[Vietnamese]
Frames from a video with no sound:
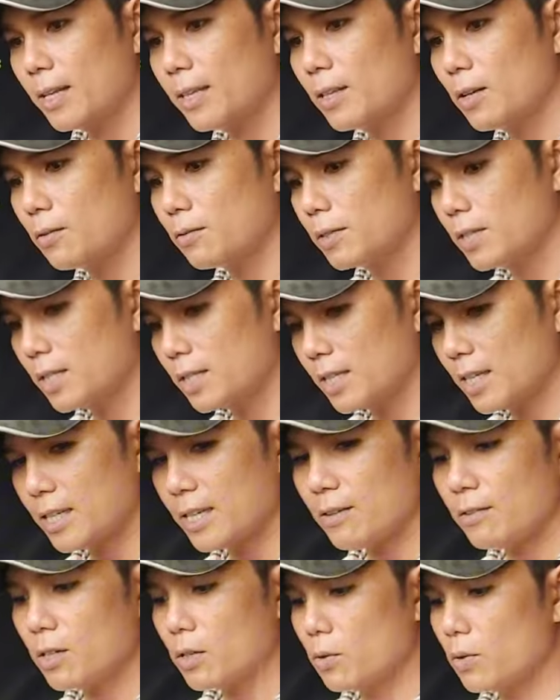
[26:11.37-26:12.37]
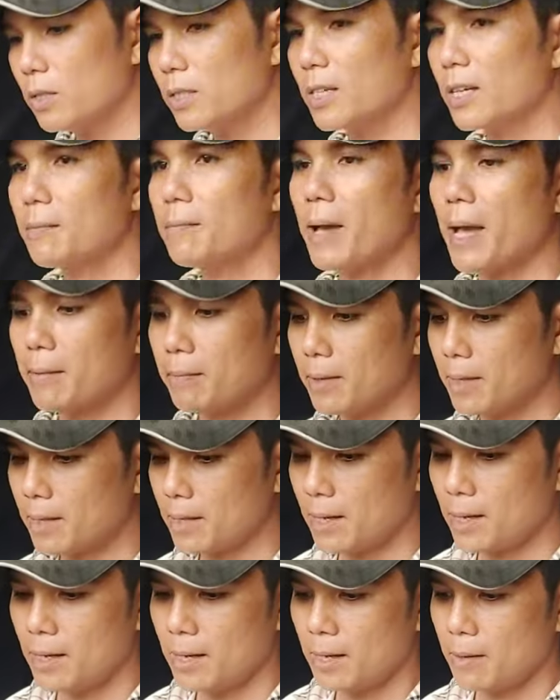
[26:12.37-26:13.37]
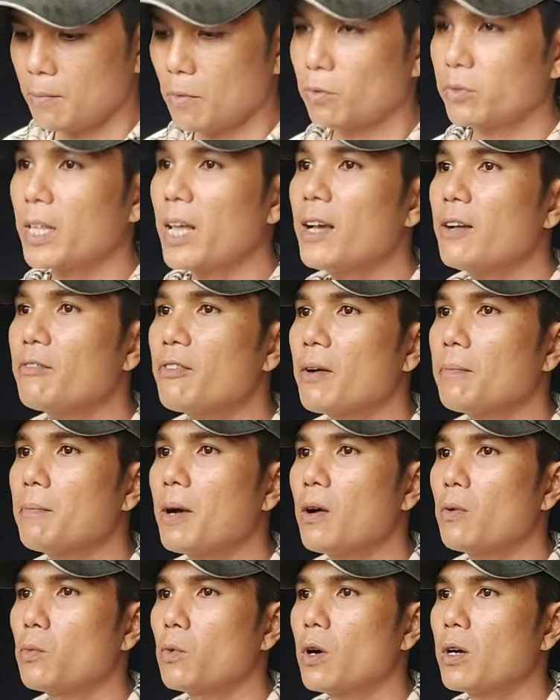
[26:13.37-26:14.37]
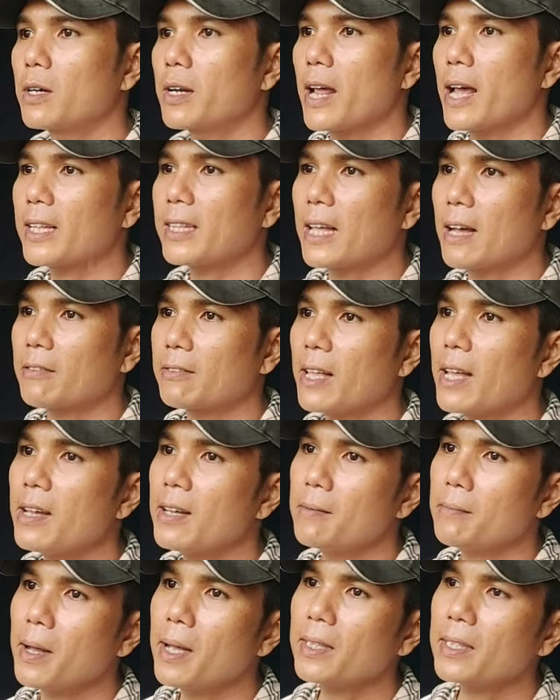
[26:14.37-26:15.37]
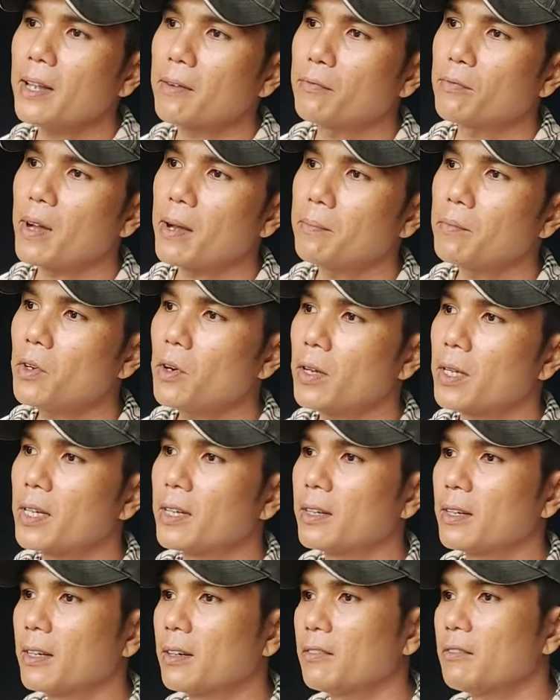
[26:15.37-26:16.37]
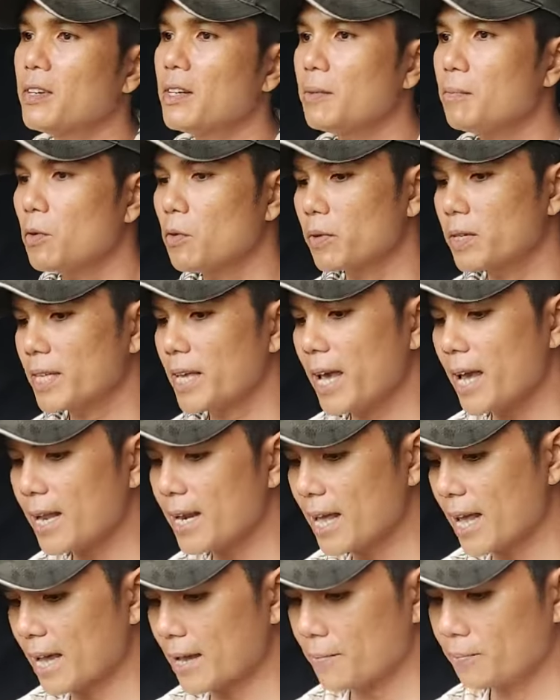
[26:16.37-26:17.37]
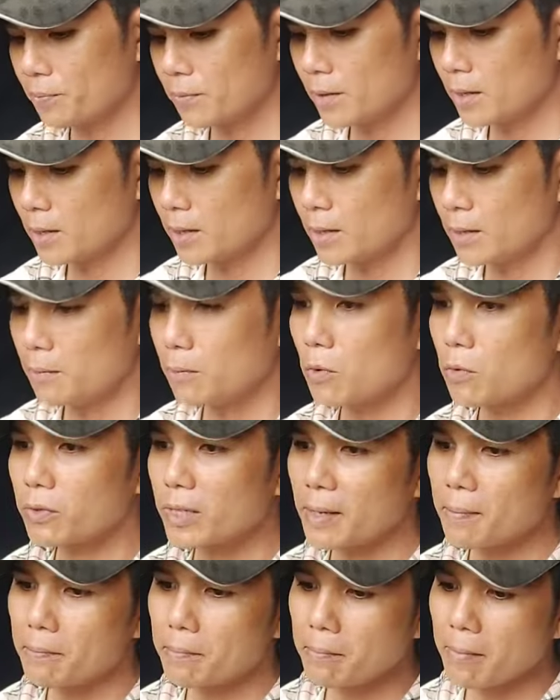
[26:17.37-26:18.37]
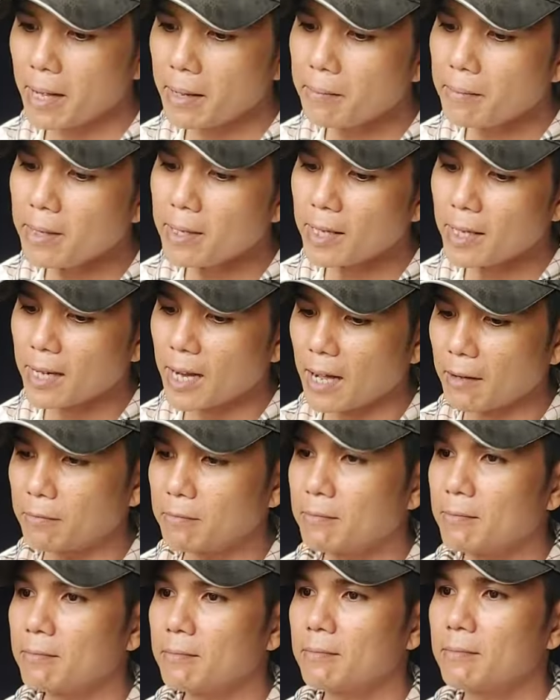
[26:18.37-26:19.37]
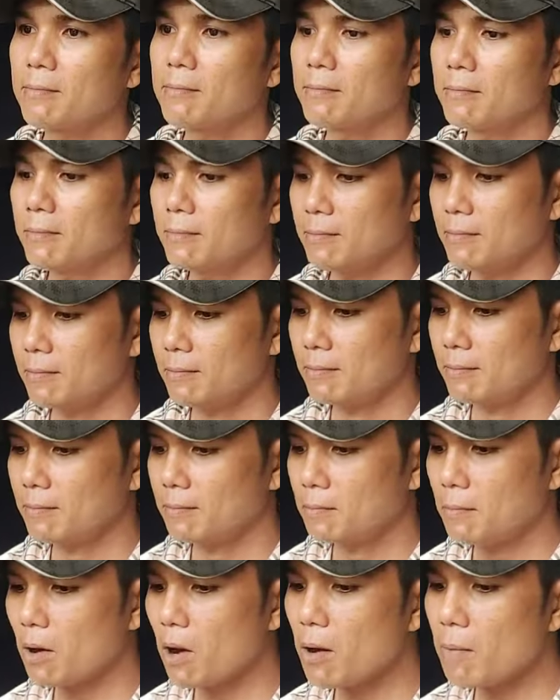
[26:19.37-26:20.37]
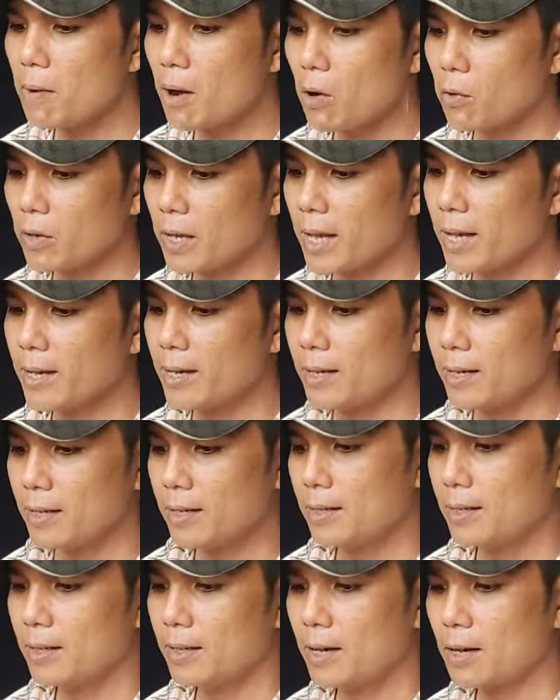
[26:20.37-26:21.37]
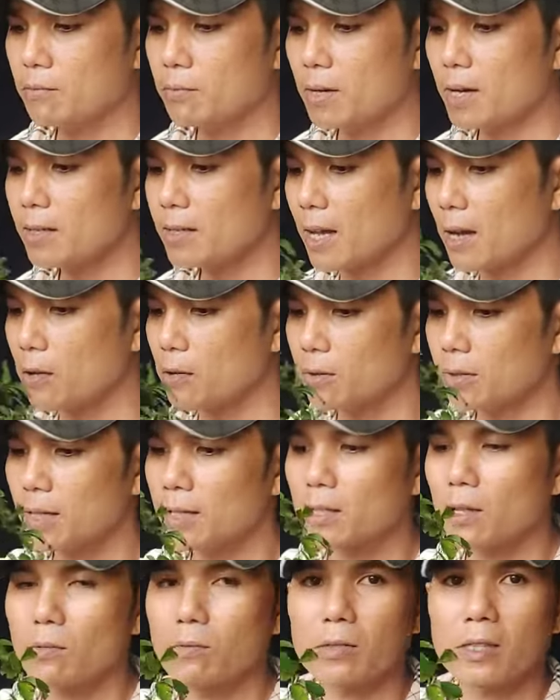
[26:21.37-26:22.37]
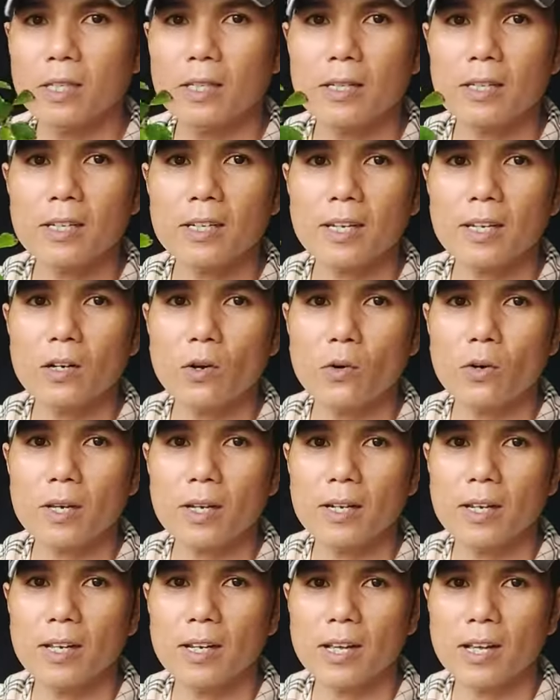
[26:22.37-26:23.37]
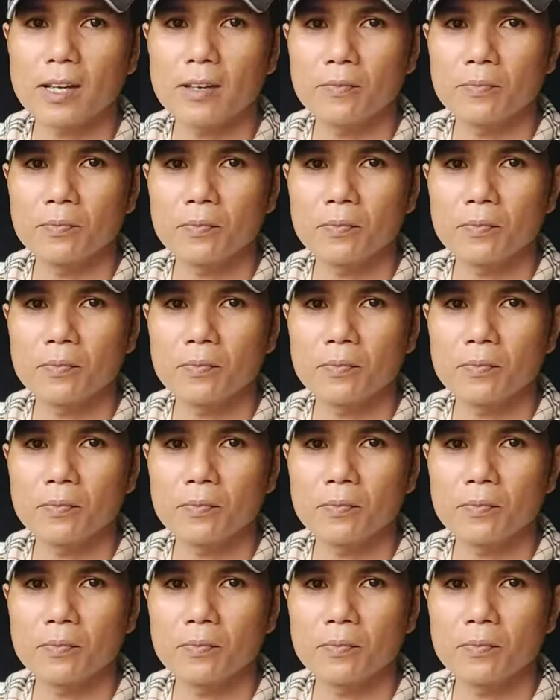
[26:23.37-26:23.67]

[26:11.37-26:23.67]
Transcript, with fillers: thanh tùng chia sẻ giao lưu với chị bạn mình một tác phẩm hồng quân đã tạo tác và bán thành phẩm rồi à, với một cái giá là 170.000 đồng bó bầu nha không có chậu tùng chuyển cái khối ra đi này